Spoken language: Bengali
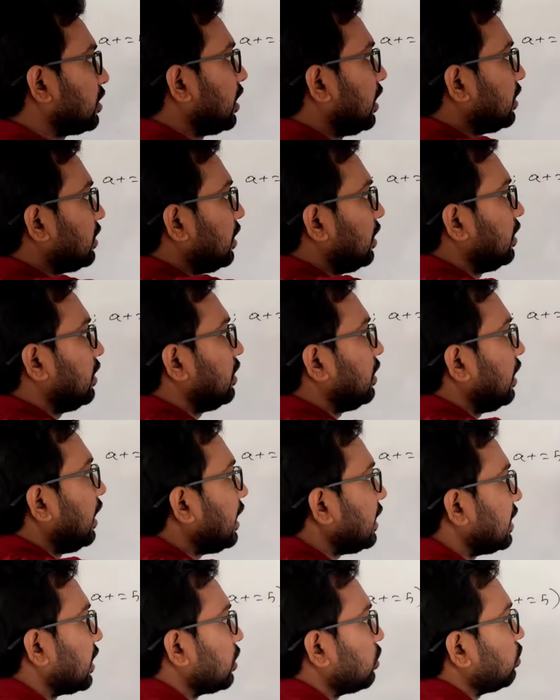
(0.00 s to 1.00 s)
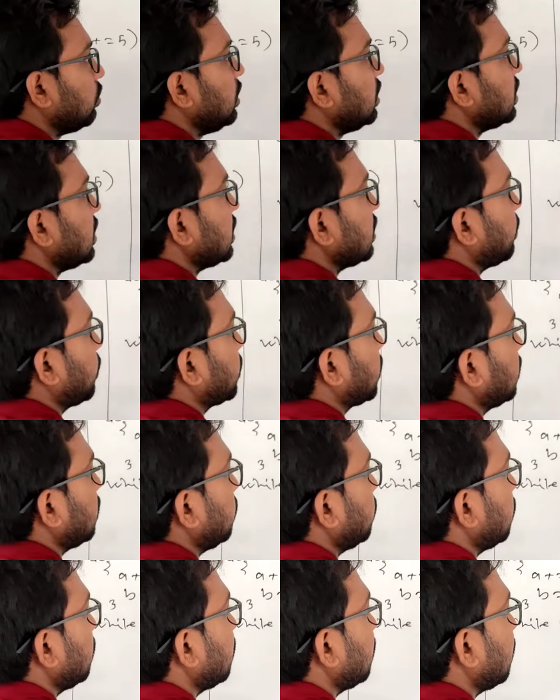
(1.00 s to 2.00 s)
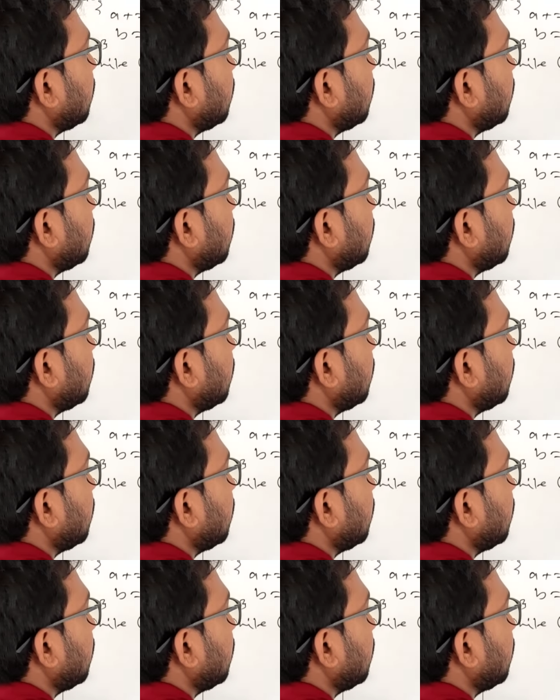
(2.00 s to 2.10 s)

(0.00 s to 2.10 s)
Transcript: অর্থাৎ এইটা কিন্তু নিচে নিচে বসাই দিব